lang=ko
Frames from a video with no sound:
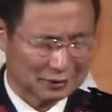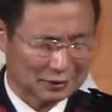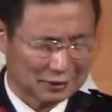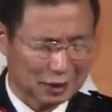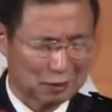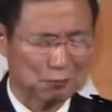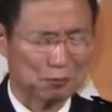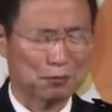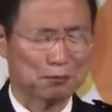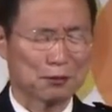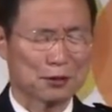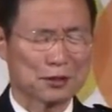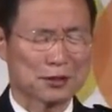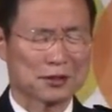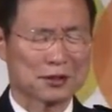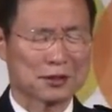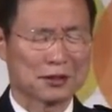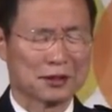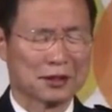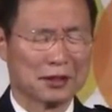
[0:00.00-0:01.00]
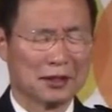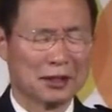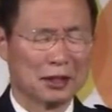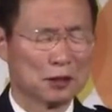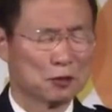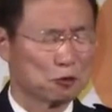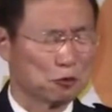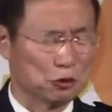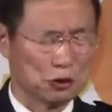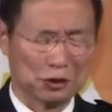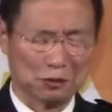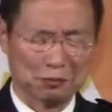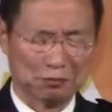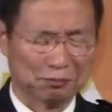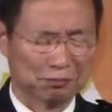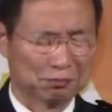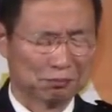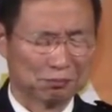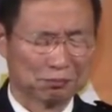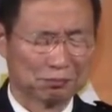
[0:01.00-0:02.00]
살피면서
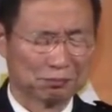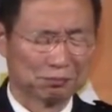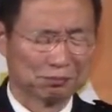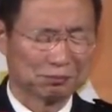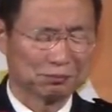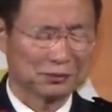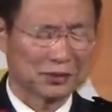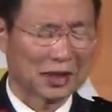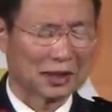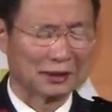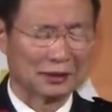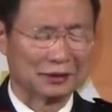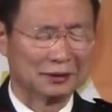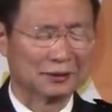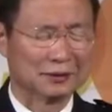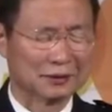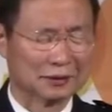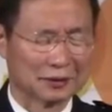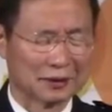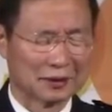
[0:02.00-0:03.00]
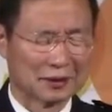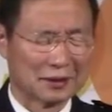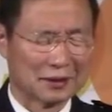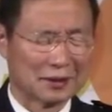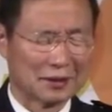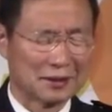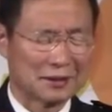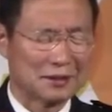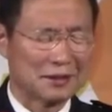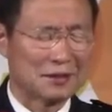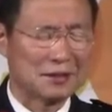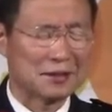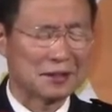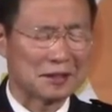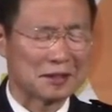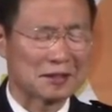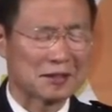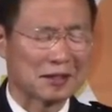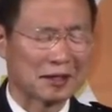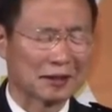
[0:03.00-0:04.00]
주님 나는 이
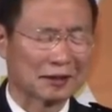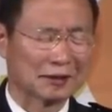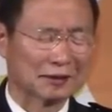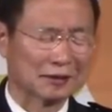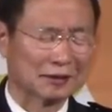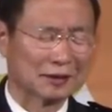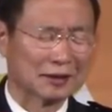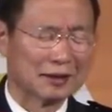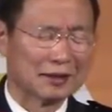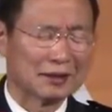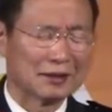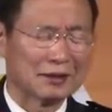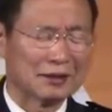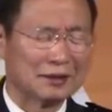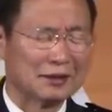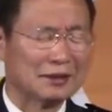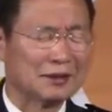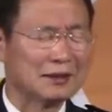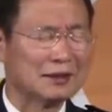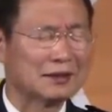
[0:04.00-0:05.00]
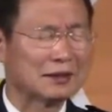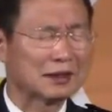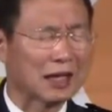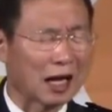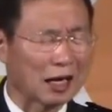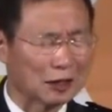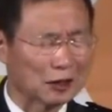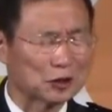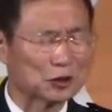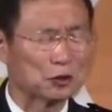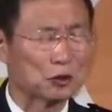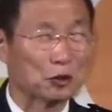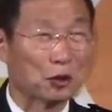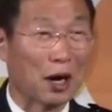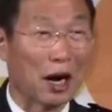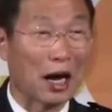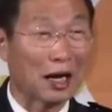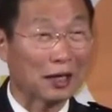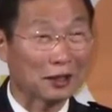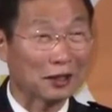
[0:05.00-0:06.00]
세상 이
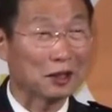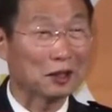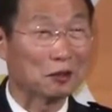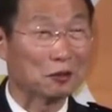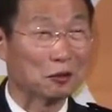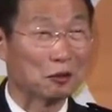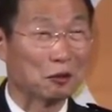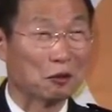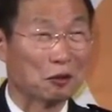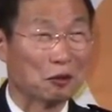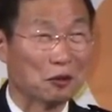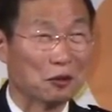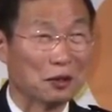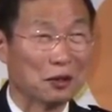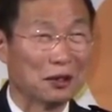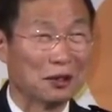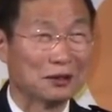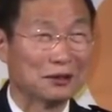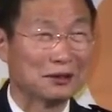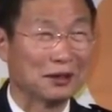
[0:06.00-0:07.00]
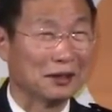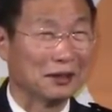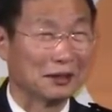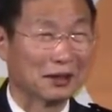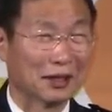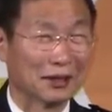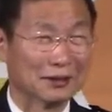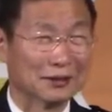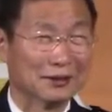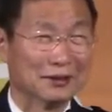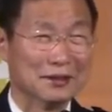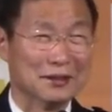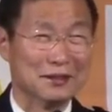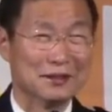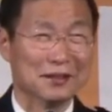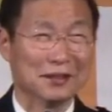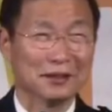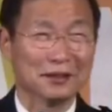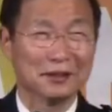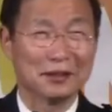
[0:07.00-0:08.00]
땅으로 아래로 내려가는
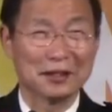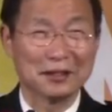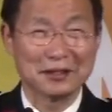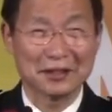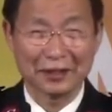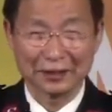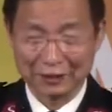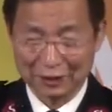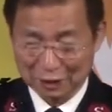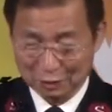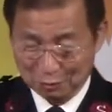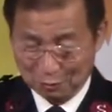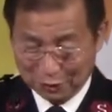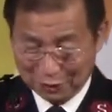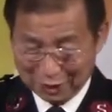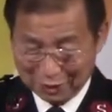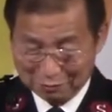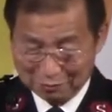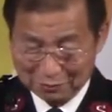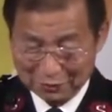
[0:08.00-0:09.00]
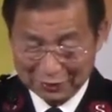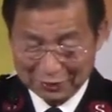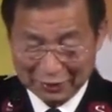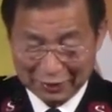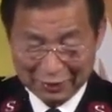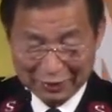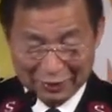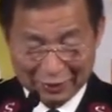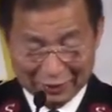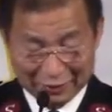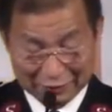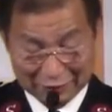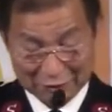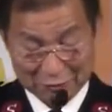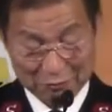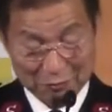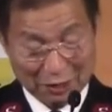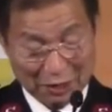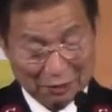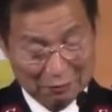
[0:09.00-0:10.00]
인생이 되지 않기 원합니다
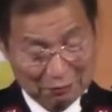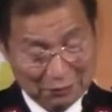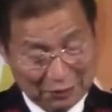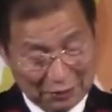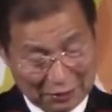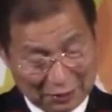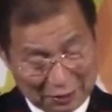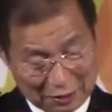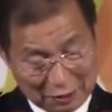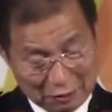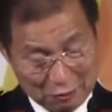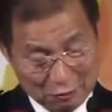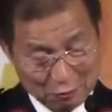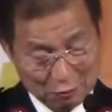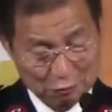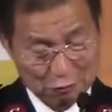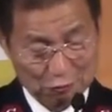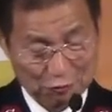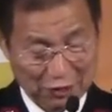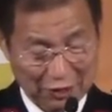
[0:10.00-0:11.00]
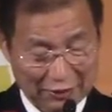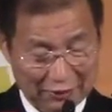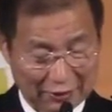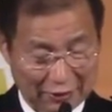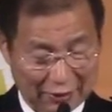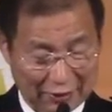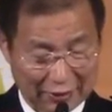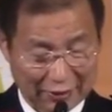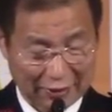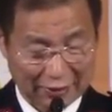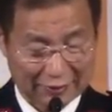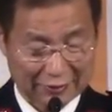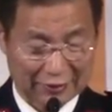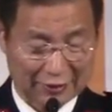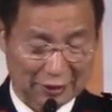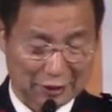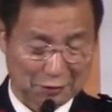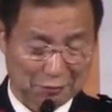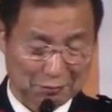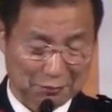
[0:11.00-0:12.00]
하는 마음이 소중하다는
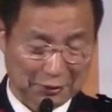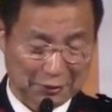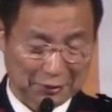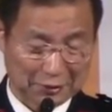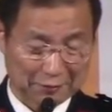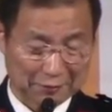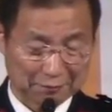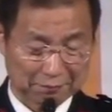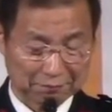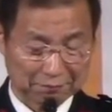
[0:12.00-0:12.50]
것입니다.